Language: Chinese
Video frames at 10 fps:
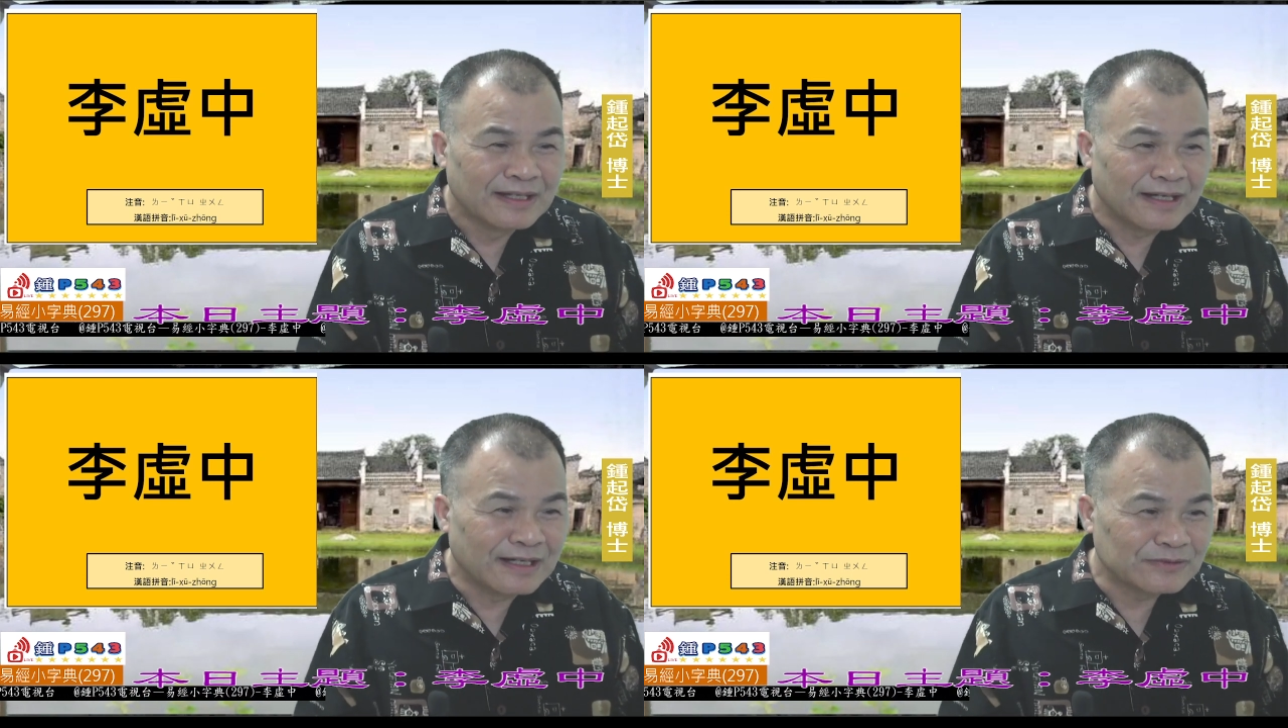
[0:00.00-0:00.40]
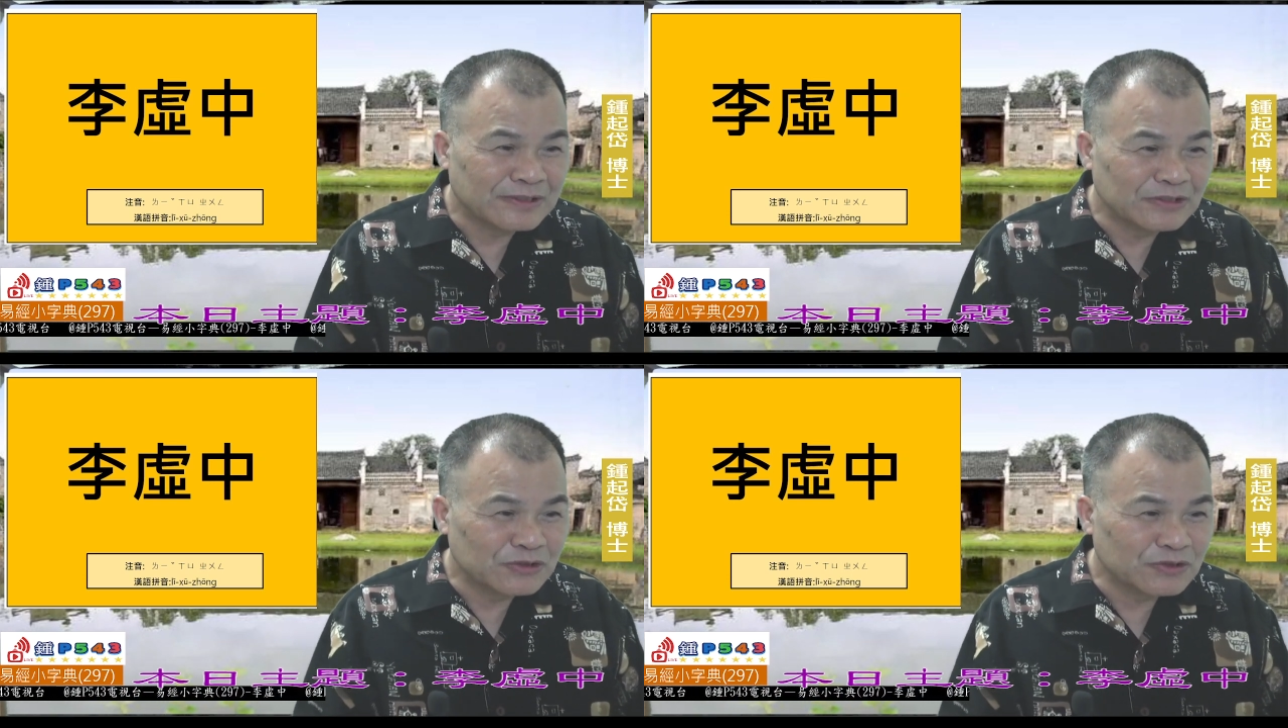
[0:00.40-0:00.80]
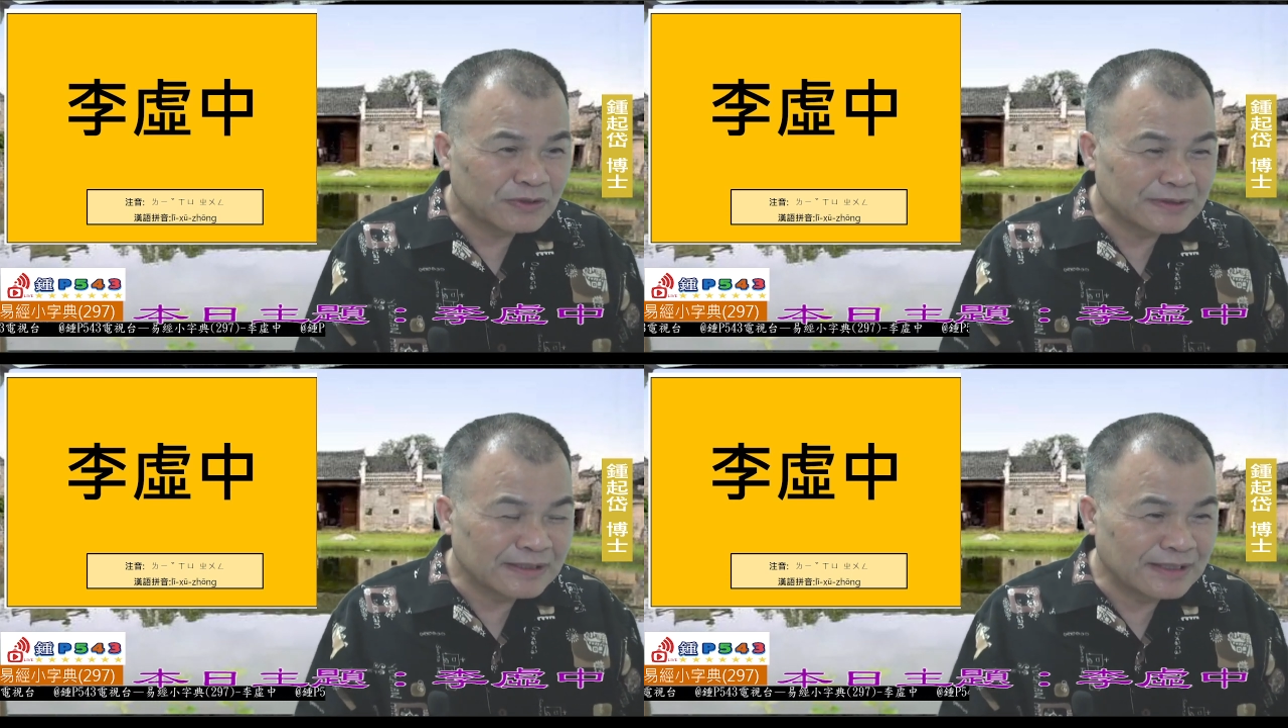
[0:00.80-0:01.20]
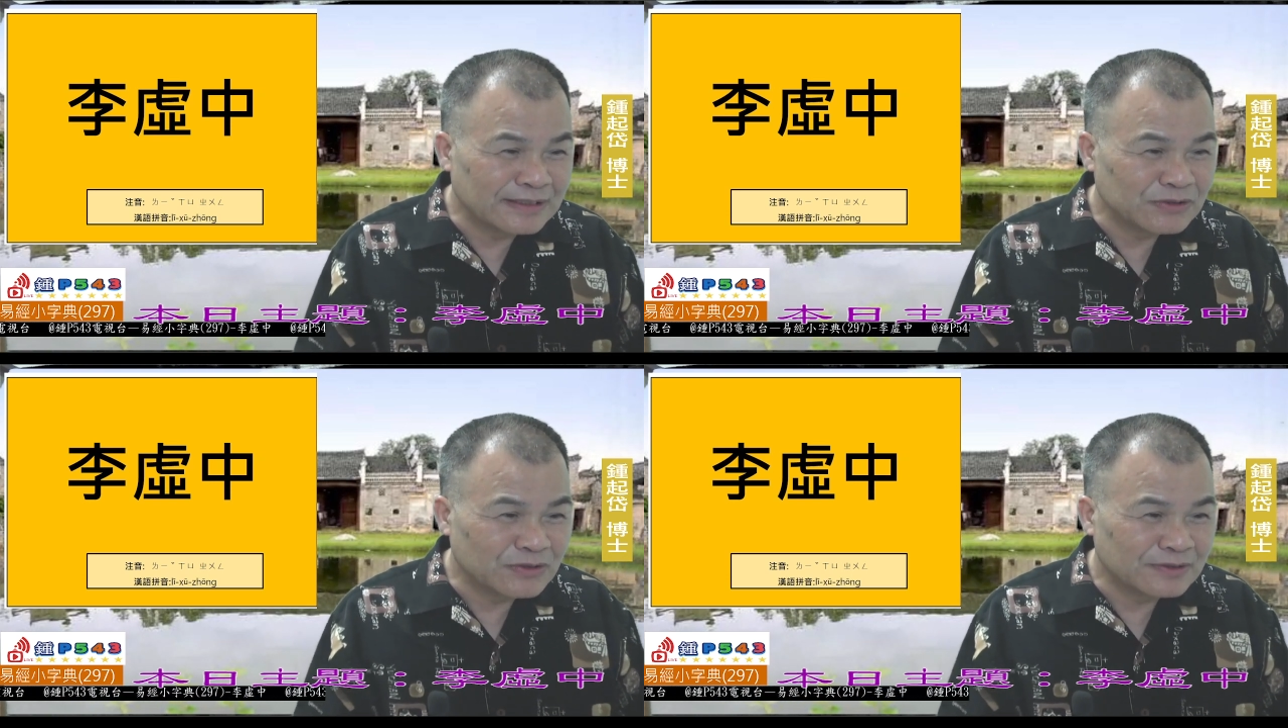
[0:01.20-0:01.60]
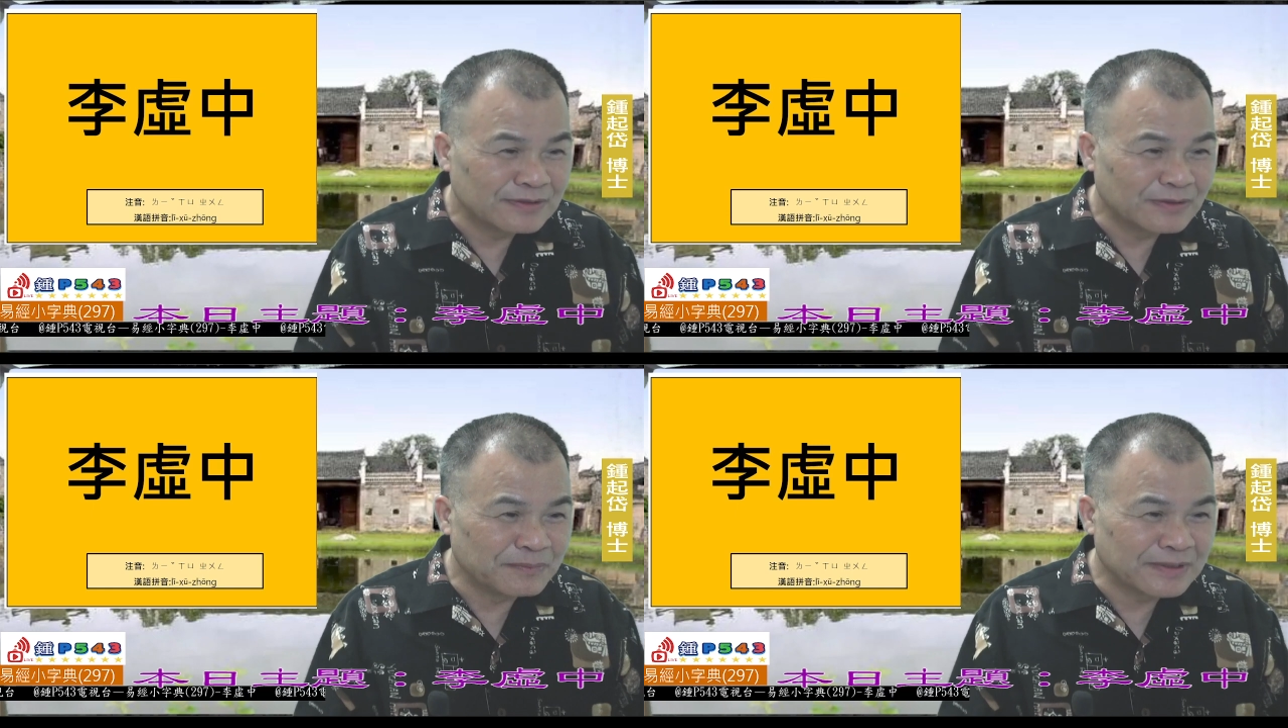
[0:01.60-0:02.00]
啊，对李旭中的一个研究，
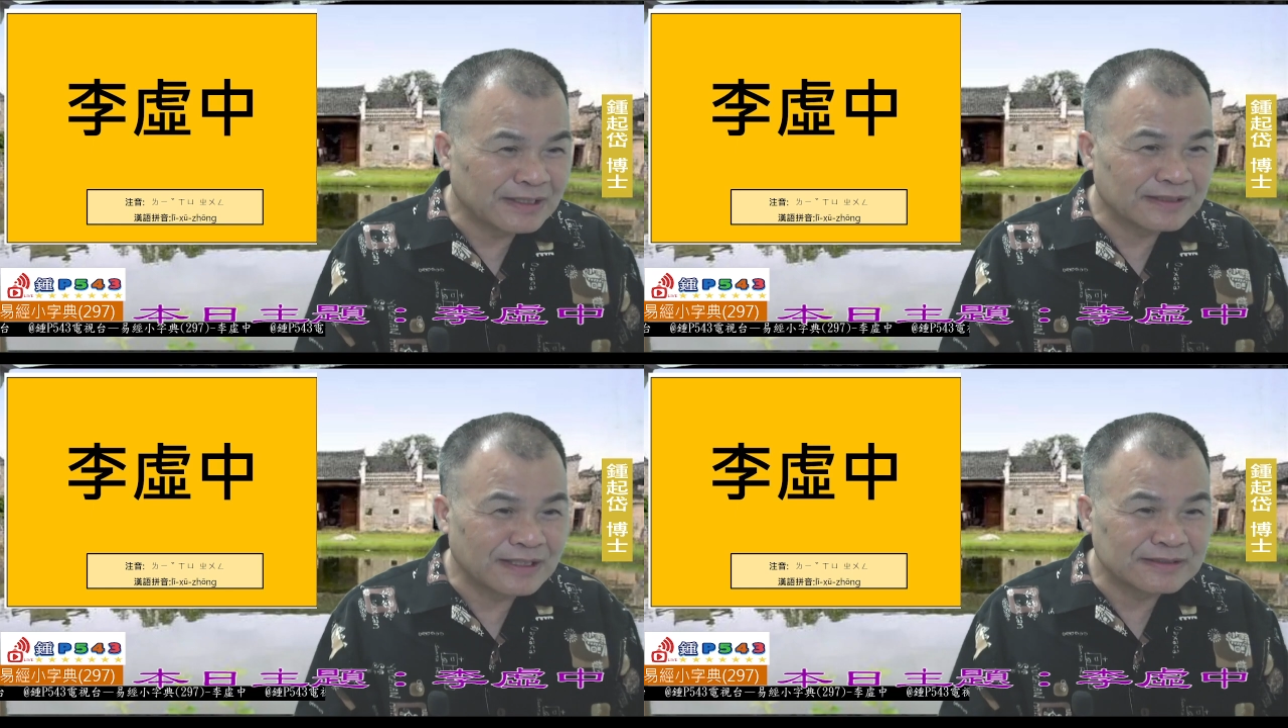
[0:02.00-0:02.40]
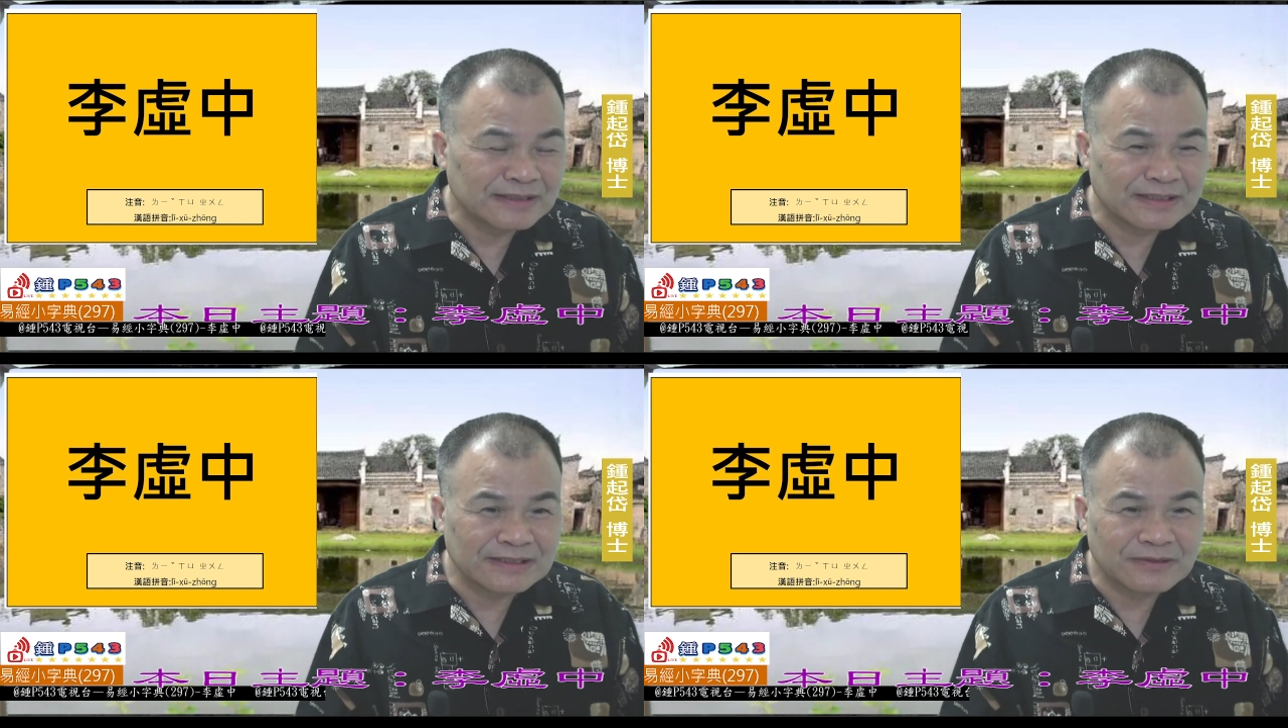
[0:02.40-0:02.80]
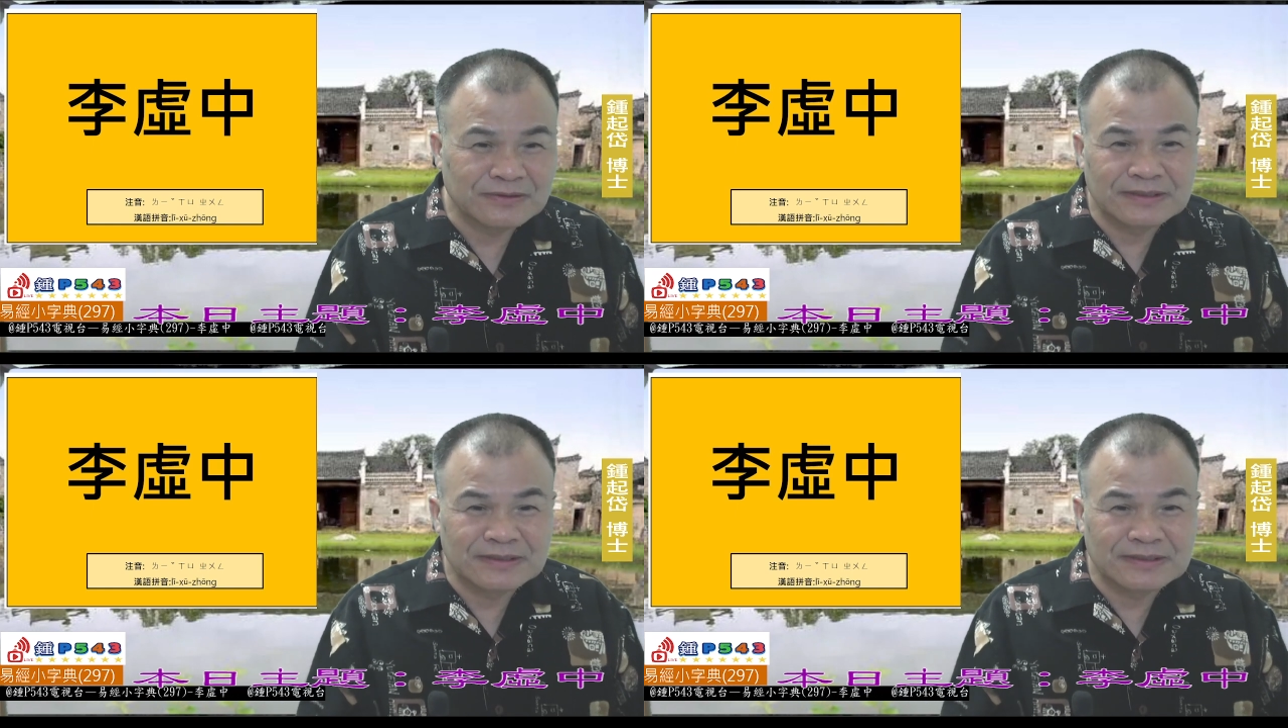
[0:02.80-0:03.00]
我们可以得到几个结论。